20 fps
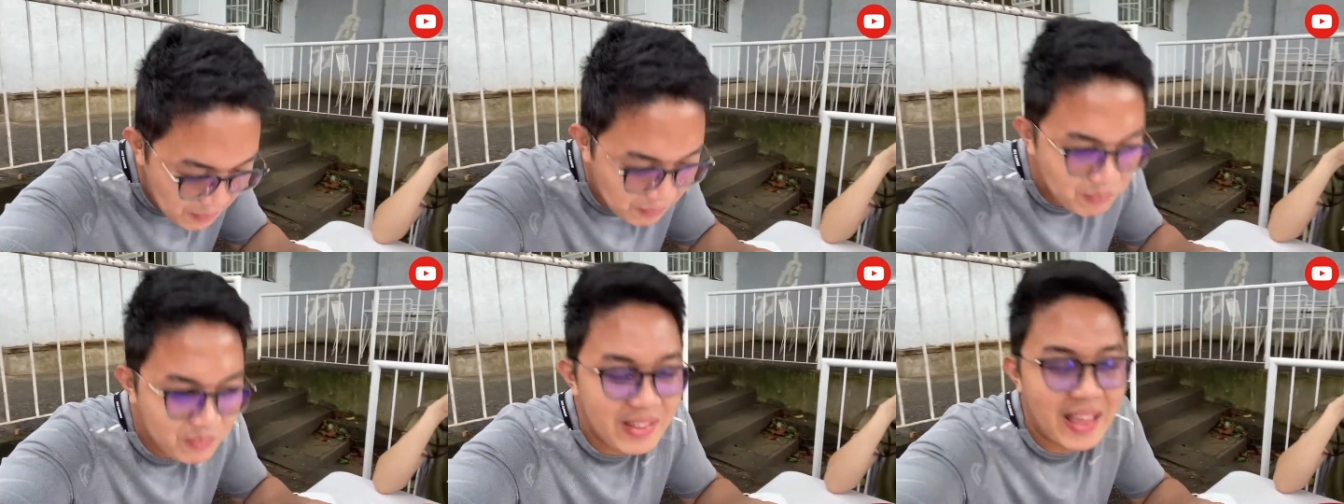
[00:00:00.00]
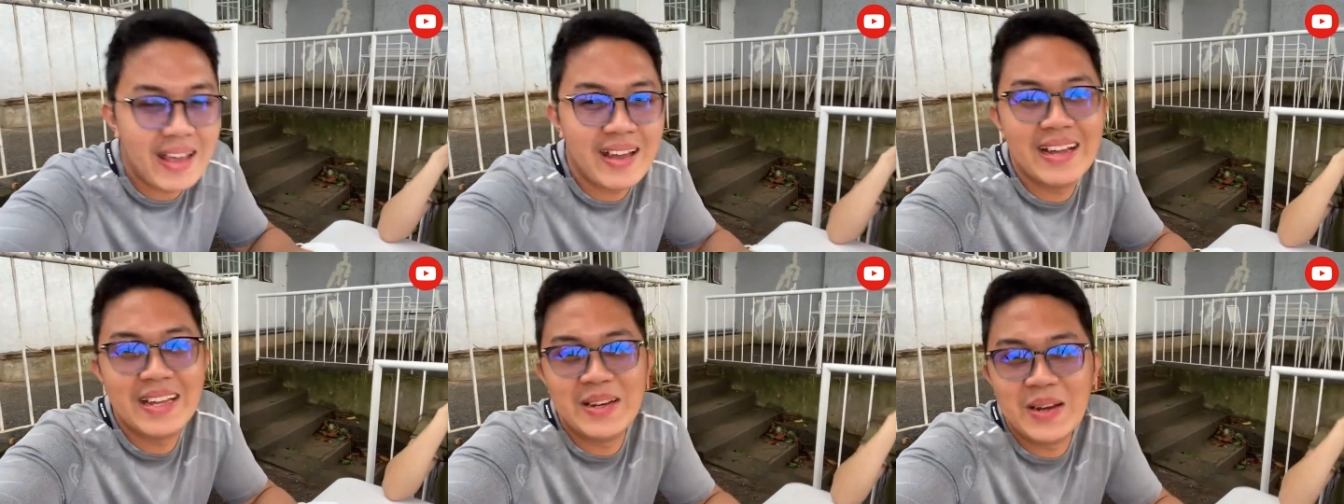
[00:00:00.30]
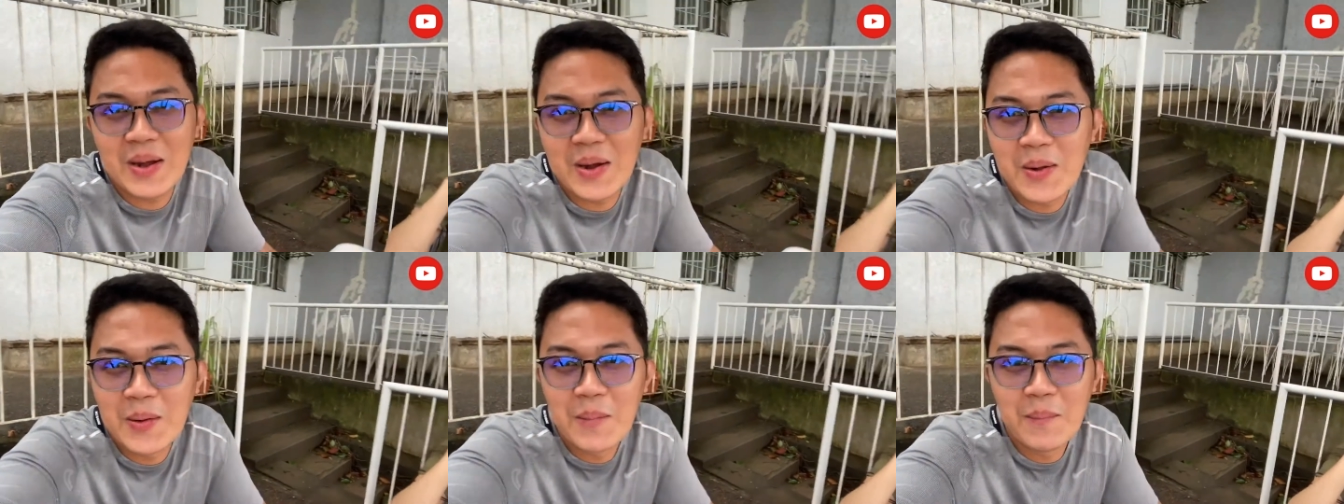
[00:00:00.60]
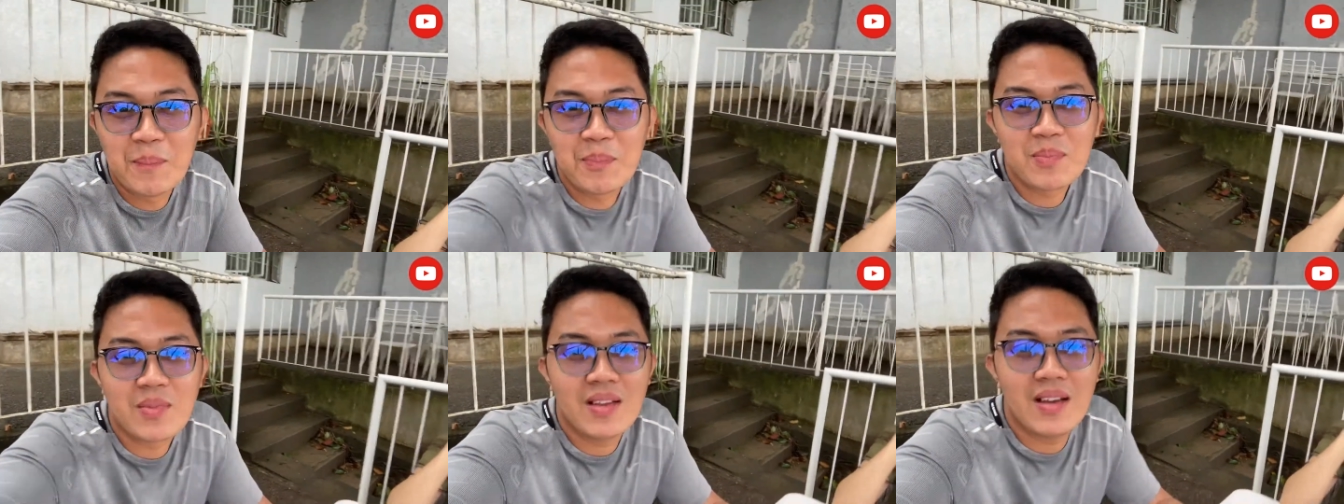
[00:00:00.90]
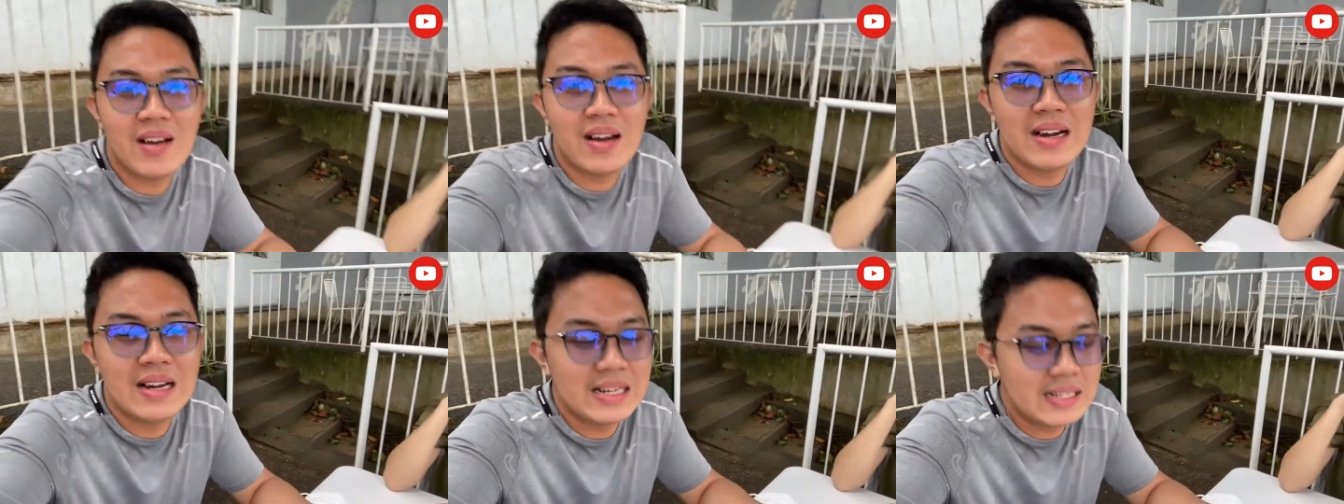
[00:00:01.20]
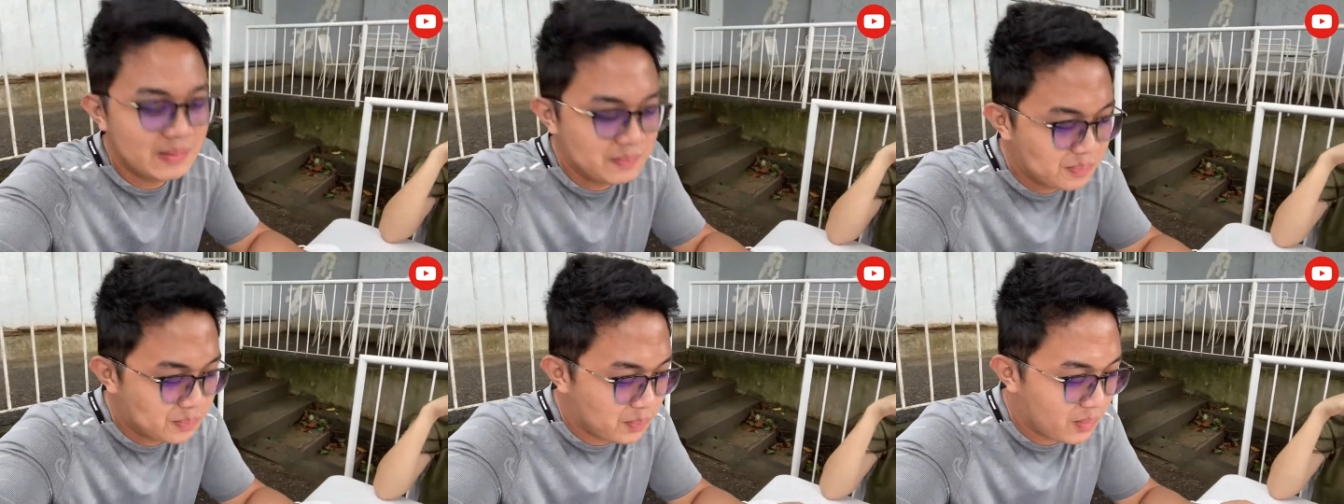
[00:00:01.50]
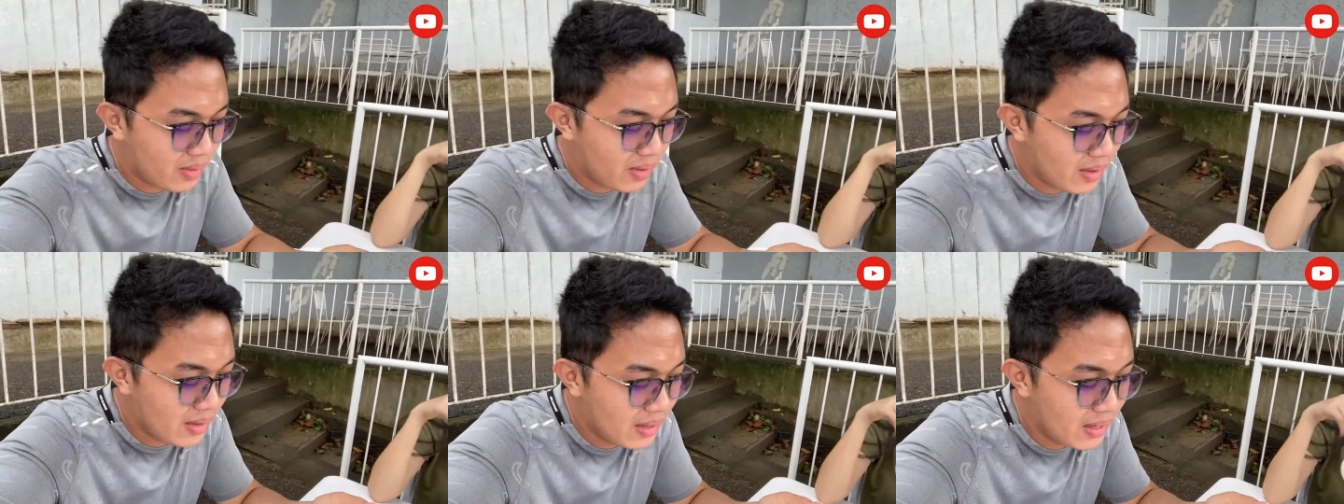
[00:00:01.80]
Hindi, ano, uh,
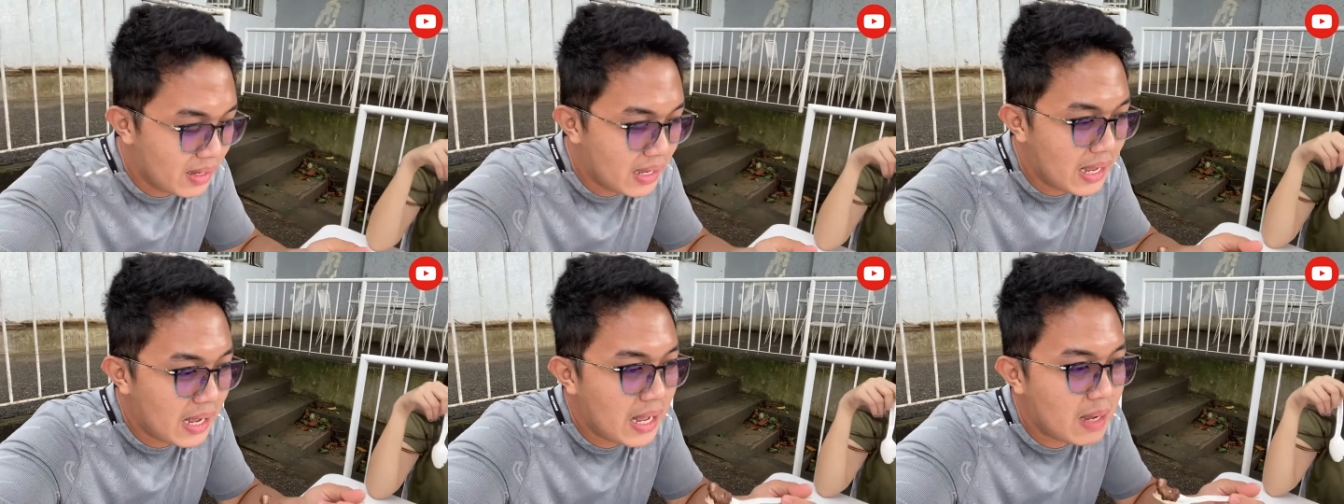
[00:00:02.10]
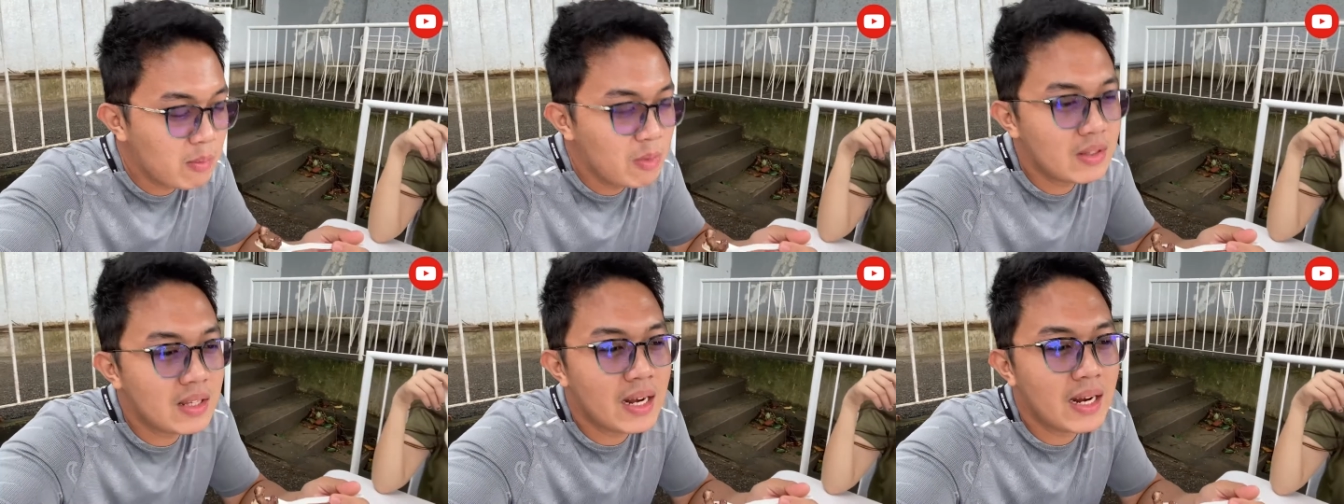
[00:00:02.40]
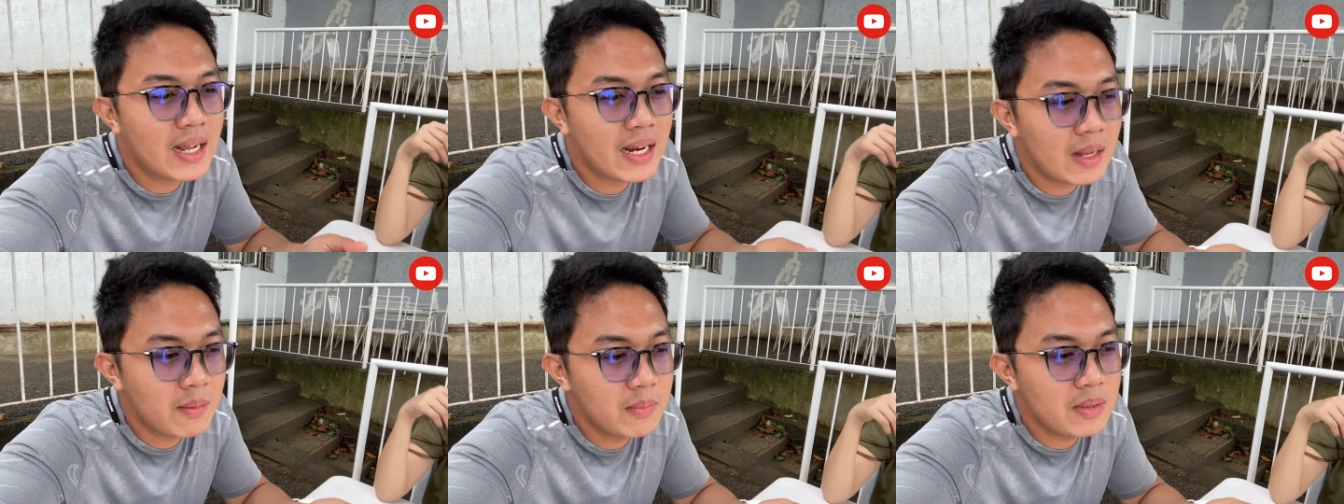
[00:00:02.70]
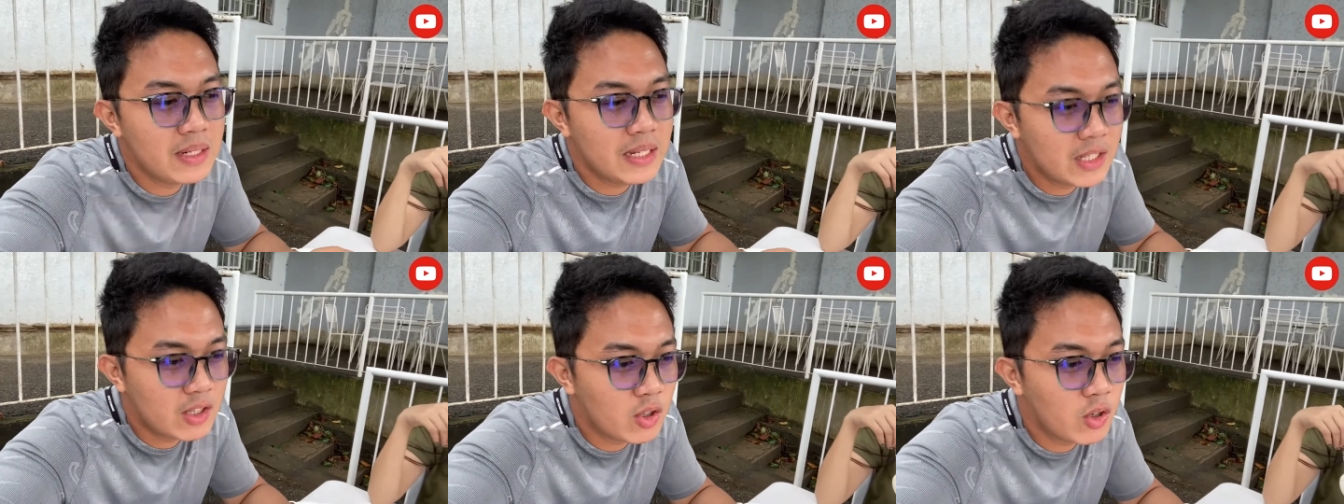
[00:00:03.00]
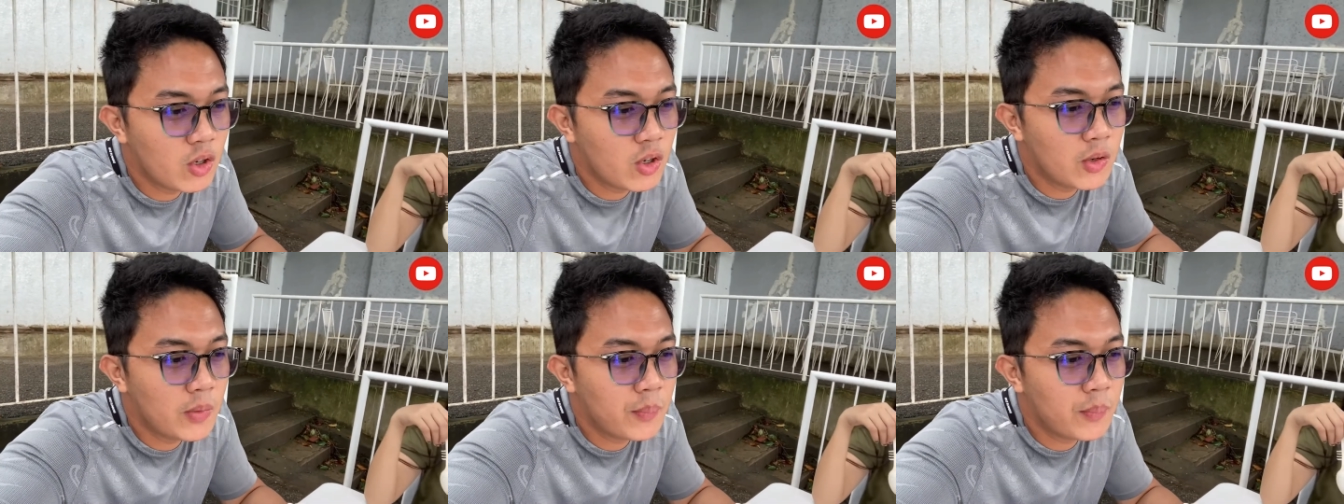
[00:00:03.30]
ang habol talaga namin dito,